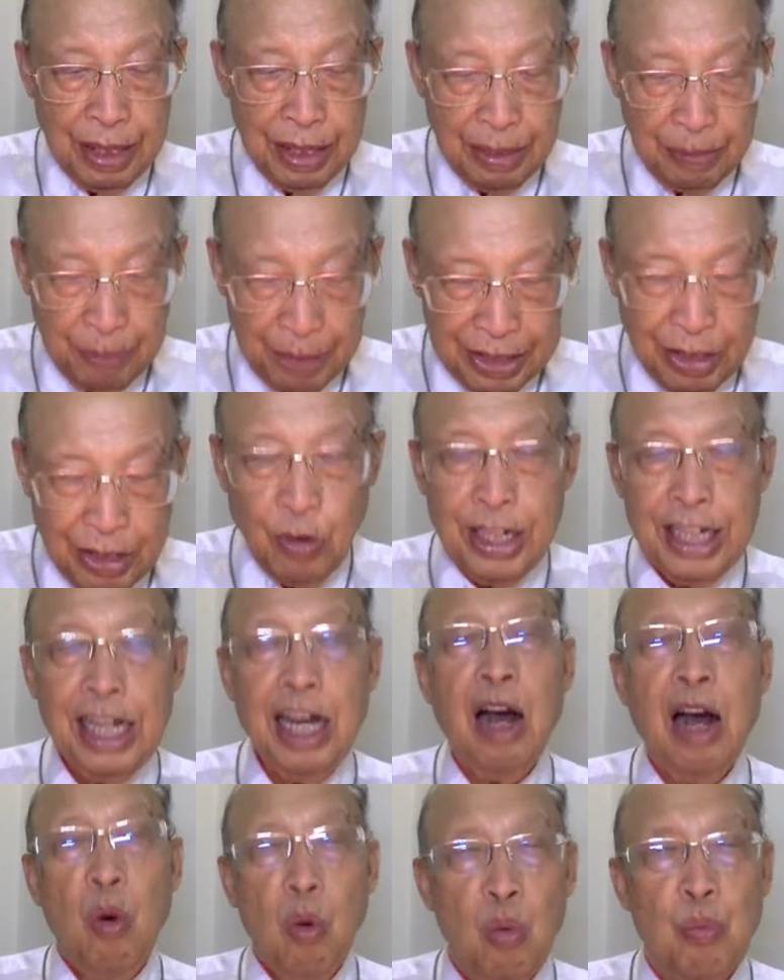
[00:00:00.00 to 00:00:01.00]
พระเจ้าให้
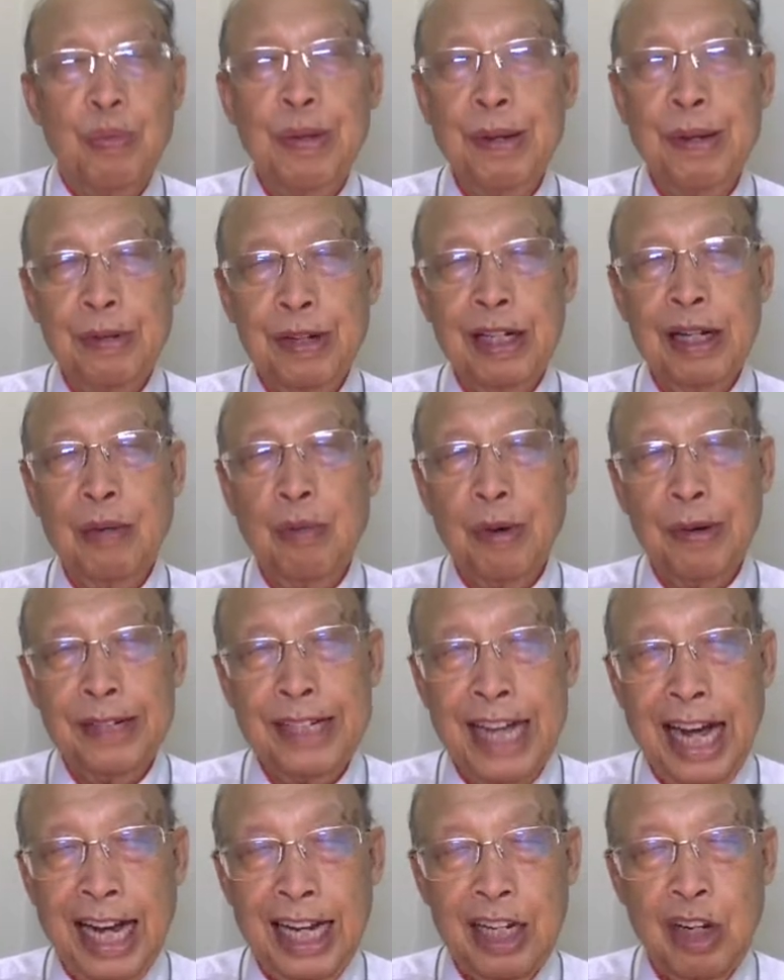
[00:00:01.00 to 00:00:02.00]
เฮาเป็นเกลือบนอ
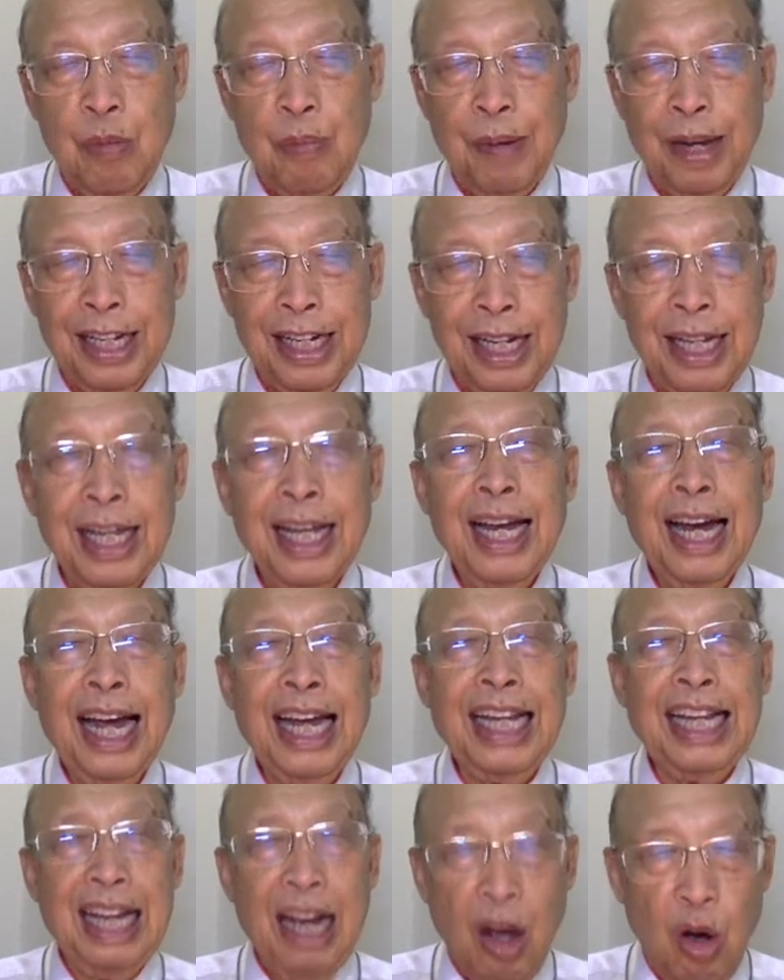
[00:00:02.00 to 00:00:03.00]
ยากให้เฮาไปเ่ยให้
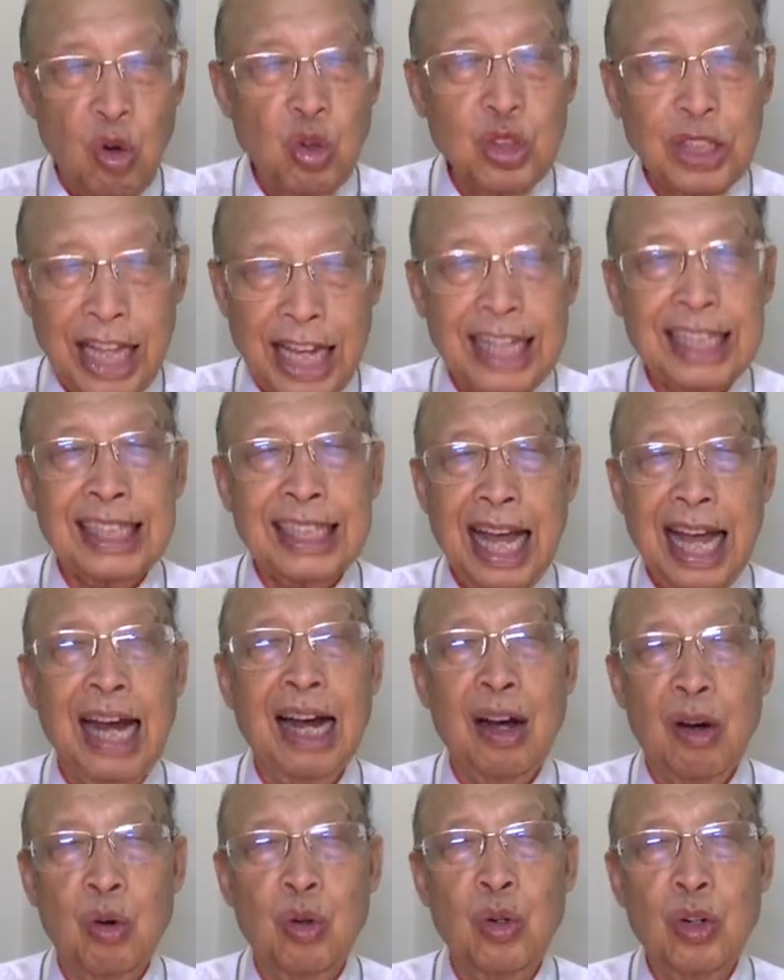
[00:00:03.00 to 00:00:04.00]
เฮาแต่งตั้ง
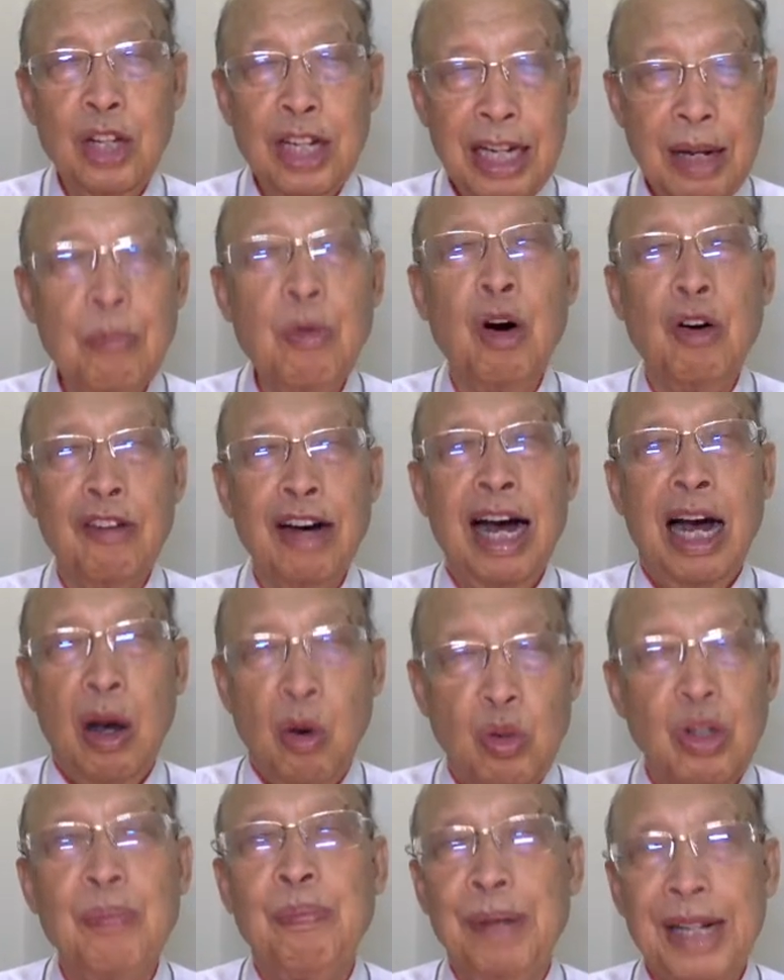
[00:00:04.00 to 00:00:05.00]
เฮาแล้วบอกว่าเฮา
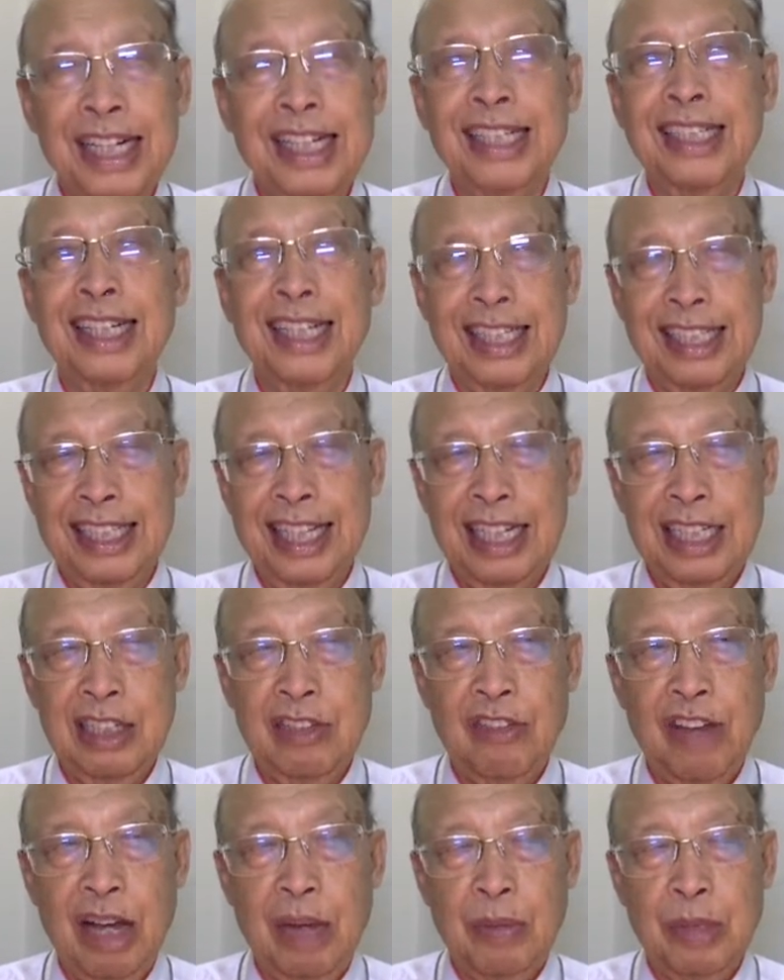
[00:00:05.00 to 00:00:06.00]
นี่เป็นเกลืออะไรแสงส
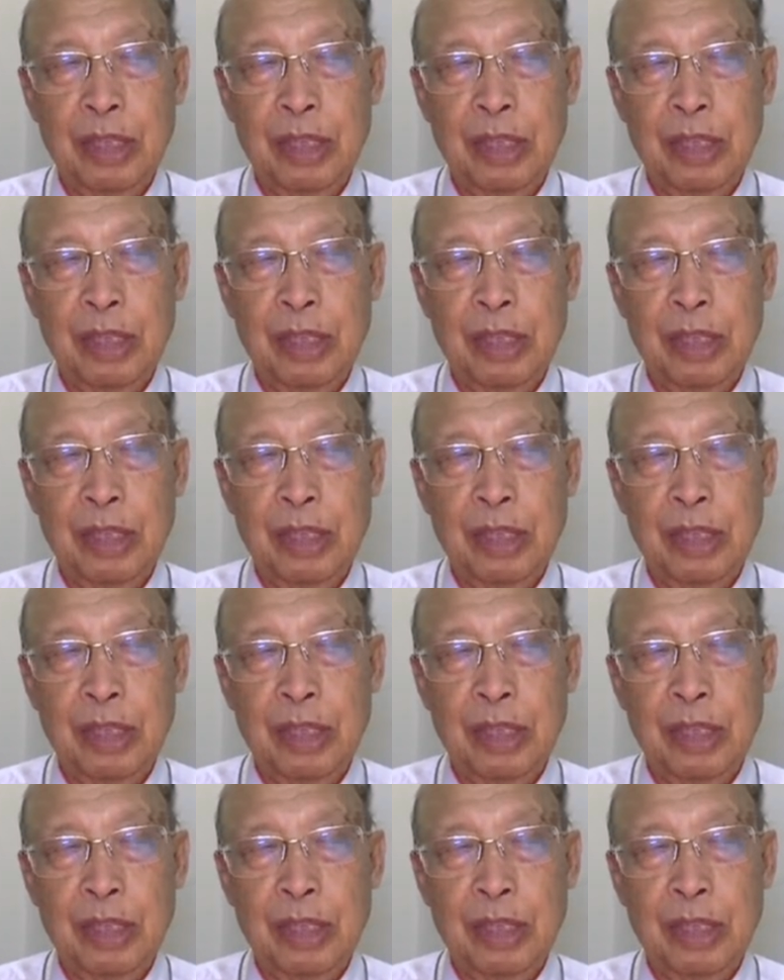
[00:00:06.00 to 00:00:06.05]
ว่าง